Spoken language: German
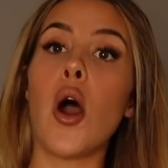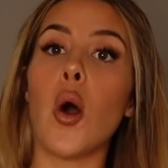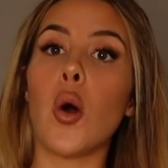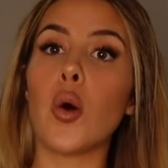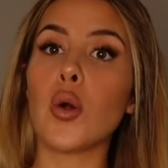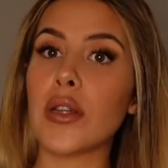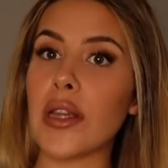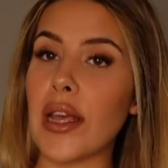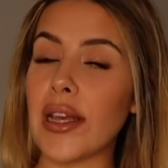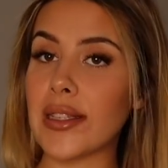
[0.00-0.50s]

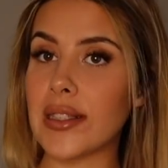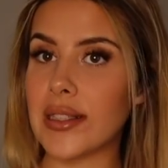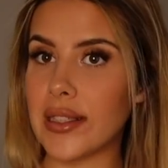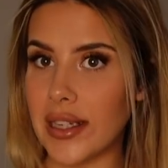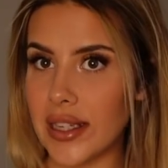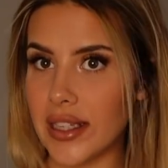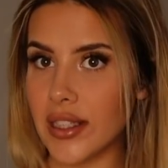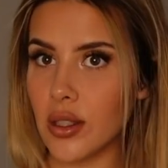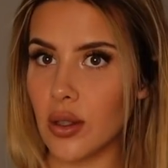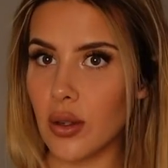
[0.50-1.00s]
Und der ist
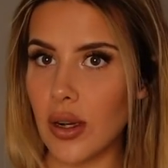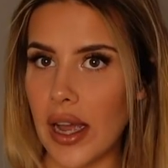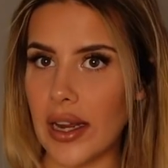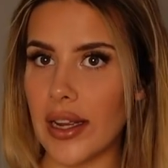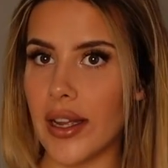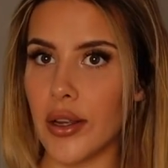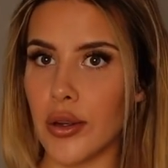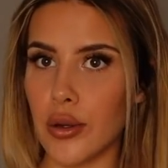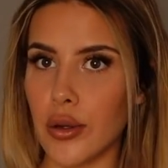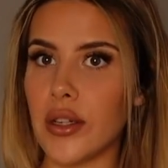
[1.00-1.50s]
nicht so
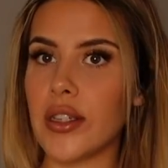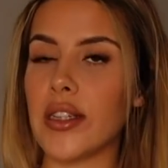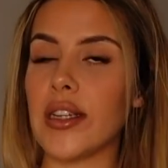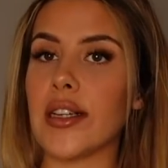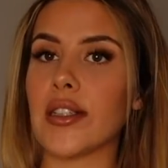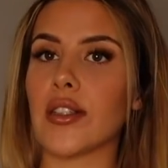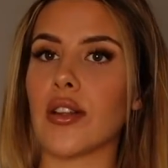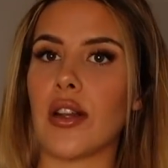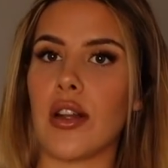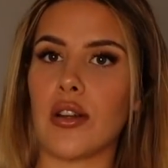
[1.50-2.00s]
lange
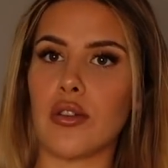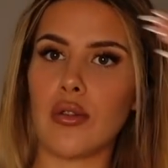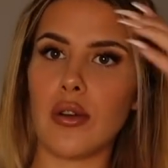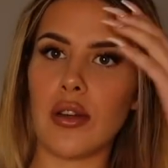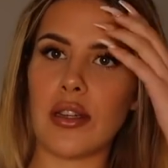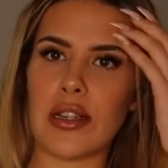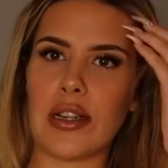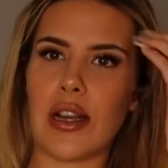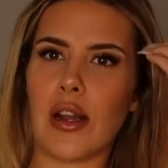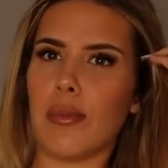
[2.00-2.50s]
gültig, sondern nur,
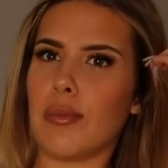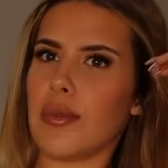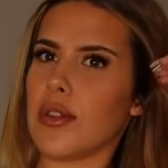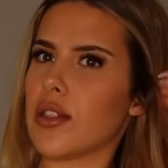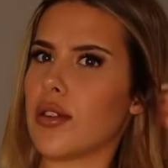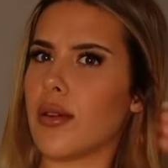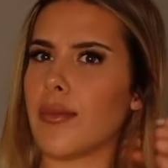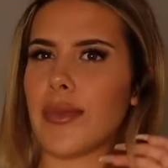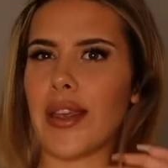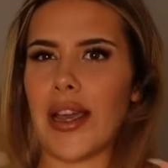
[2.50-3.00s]
ich glaube, bis
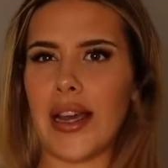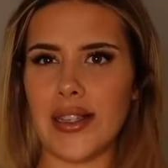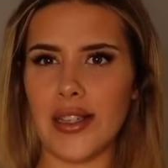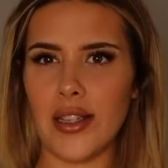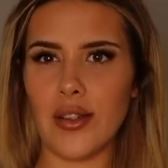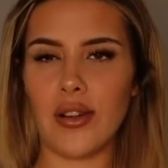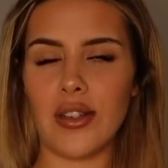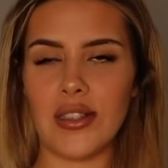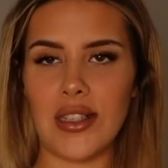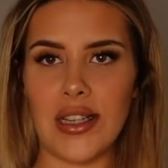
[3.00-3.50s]
zum
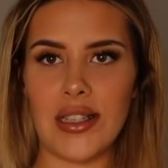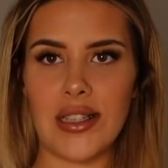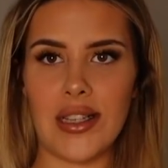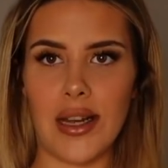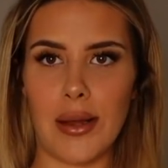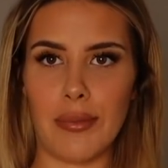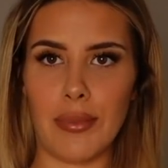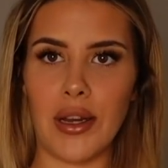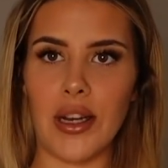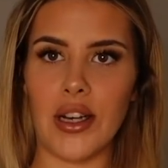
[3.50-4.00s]
13. oder 16.
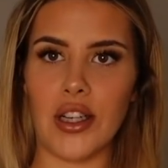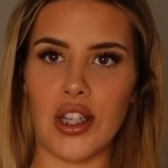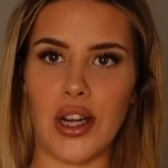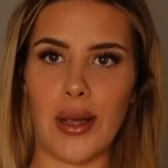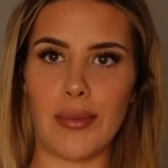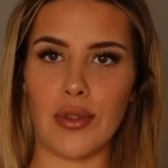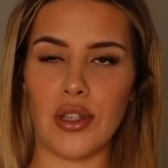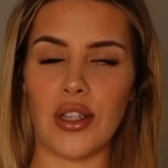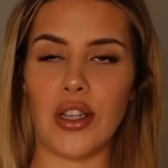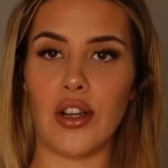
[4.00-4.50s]
April. Ich
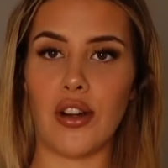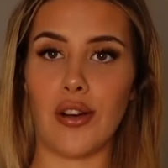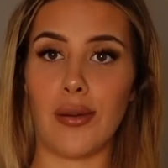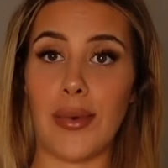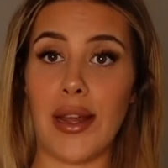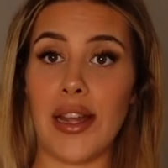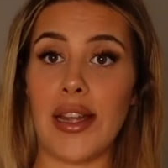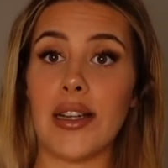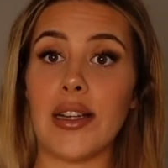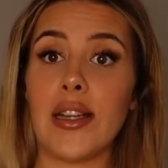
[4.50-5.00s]
schreibe es euch hier
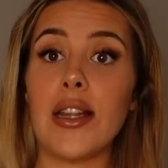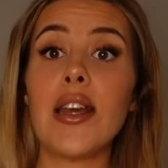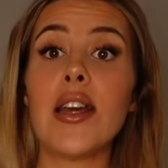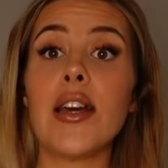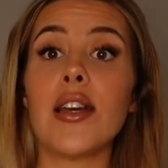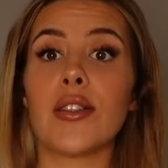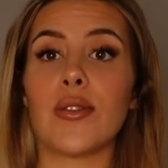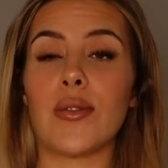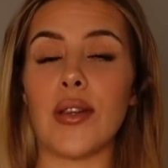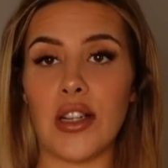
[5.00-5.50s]
nochmal hin.
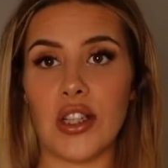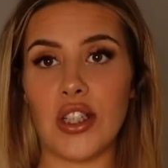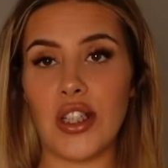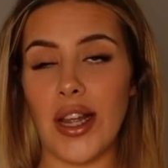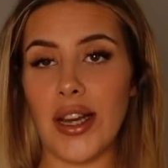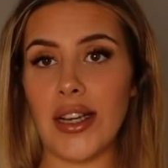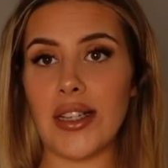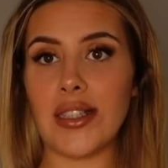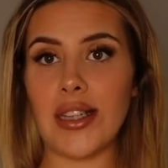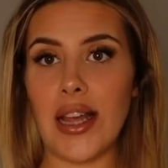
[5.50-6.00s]
Deswegen
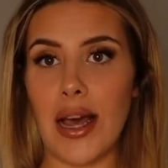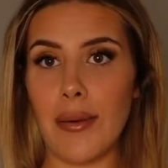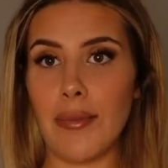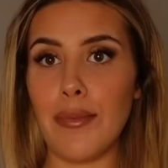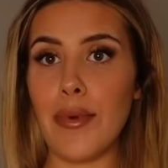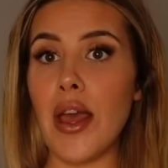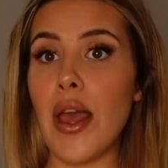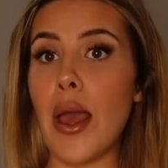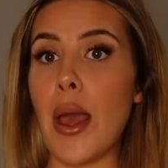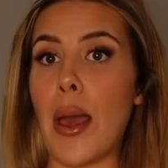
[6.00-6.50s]
checkt es ab.
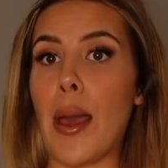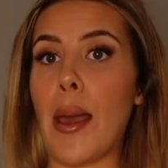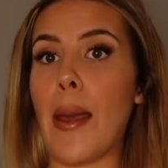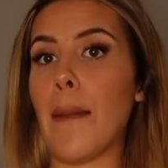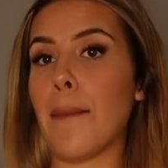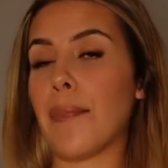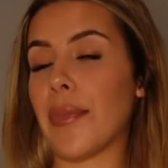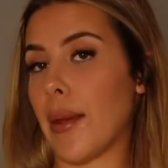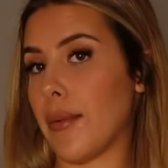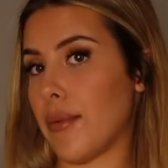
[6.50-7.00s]

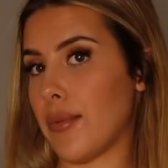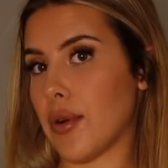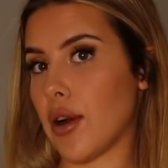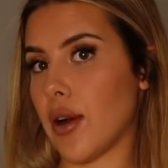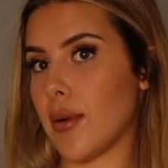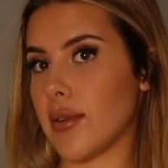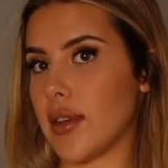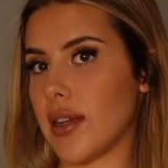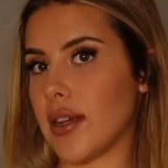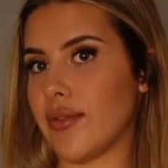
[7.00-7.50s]
Ähm, damit
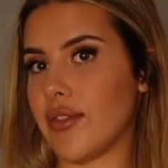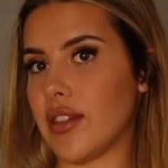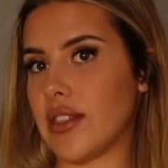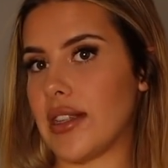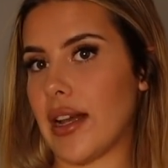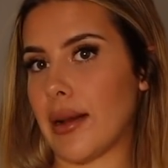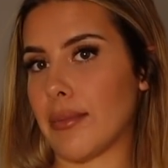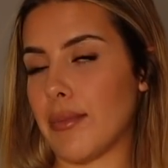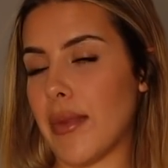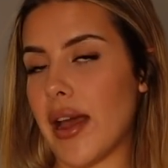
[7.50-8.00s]
bekommt ihr, wie
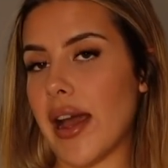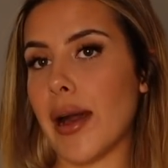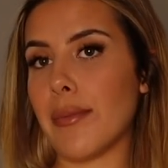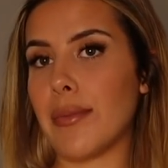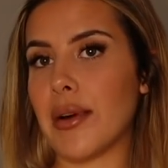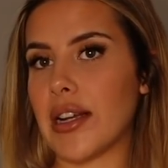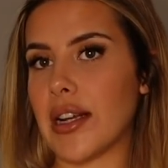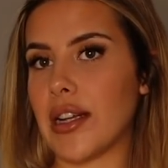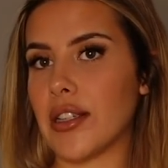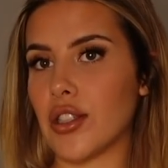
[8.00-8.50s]
gesagt, mehr
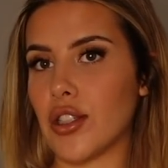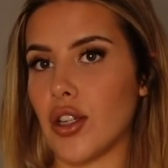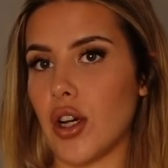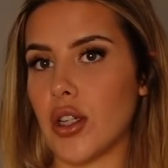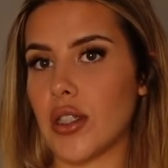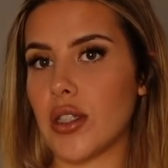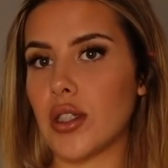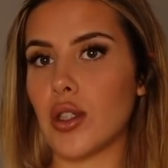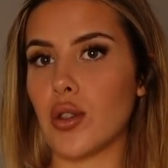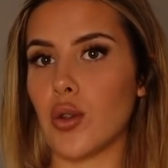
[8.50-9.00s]
Rabatt als
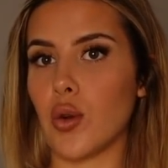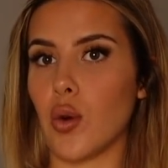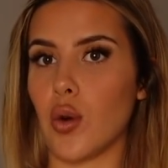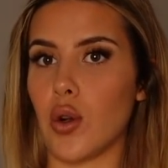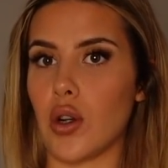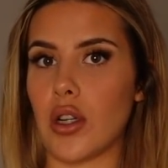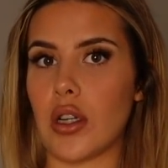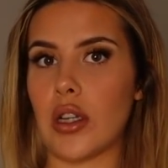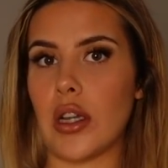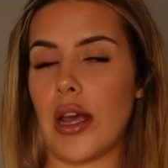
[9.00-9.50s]
sonst.
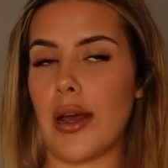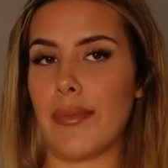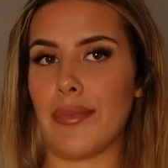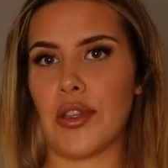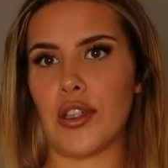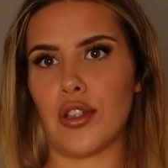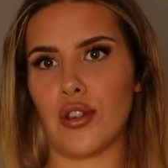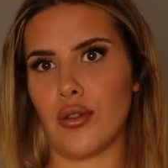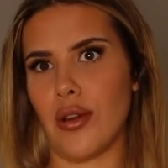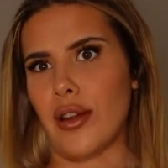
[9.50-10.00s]
Und ähm,
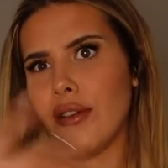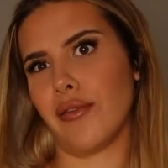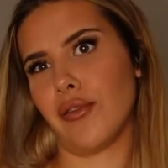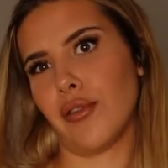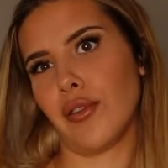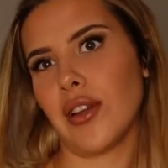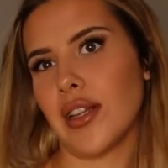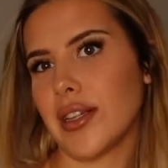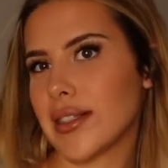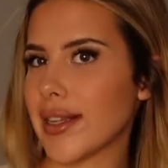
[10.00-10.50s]
das ist so ein
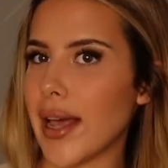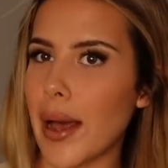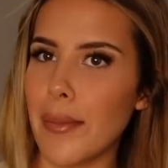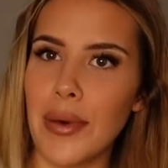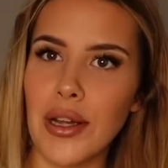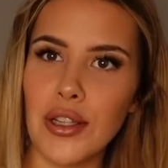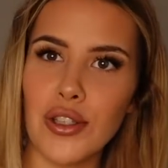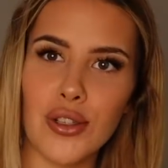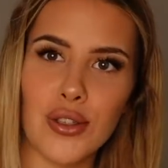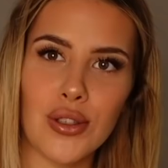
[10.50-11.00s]

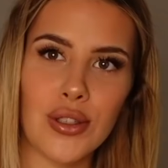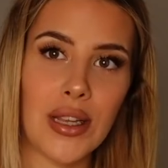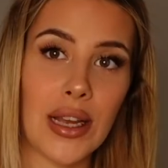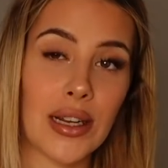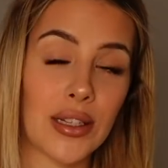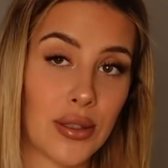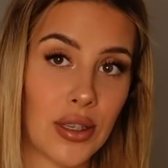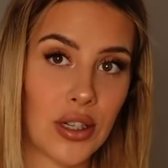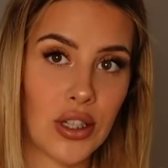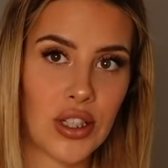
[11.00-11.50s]
Frühlingsrabatt sozusagen.
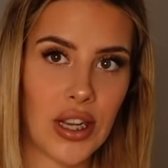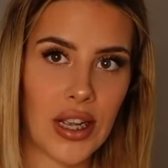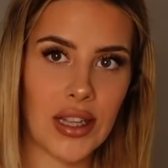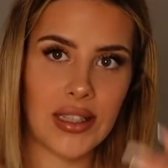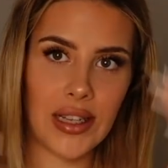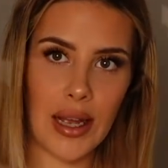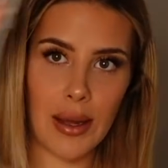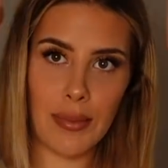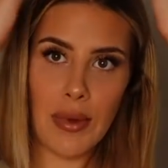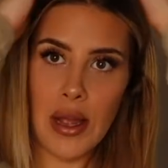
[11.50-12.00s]
Deswegen
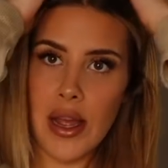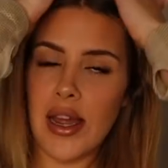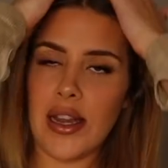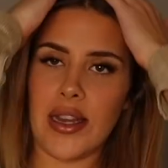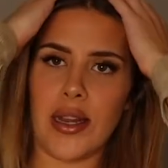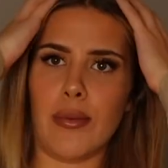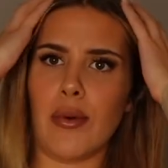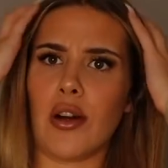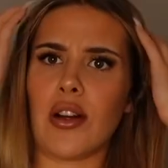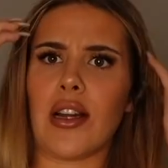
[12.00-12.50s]
checkt es ab.
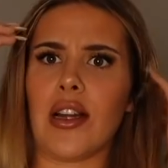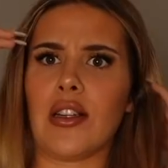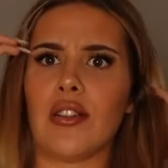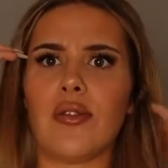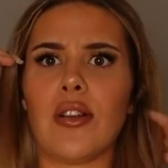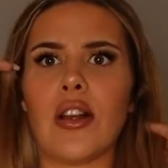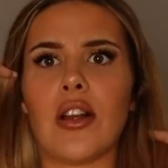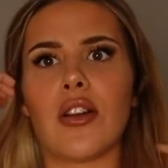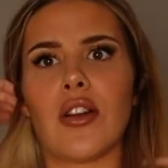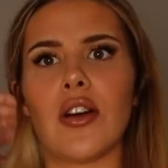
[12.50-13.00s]
Die haben auch ganz
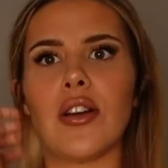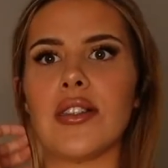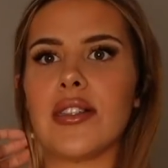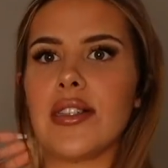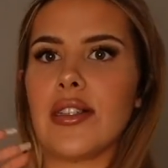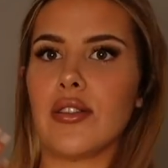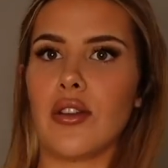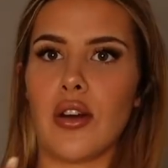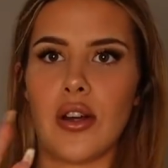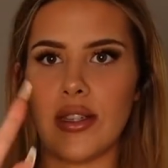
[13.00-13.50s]
viele neue,
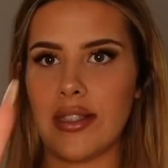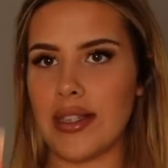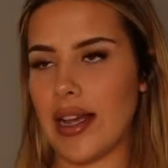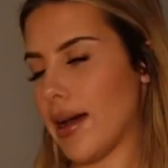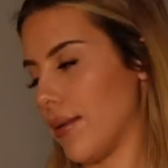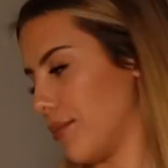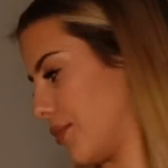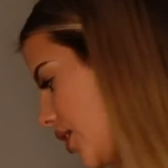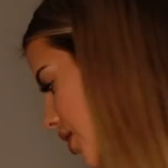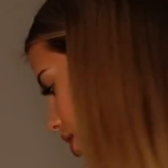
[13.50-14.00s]
neue
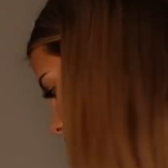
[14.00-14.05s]
Sachen bei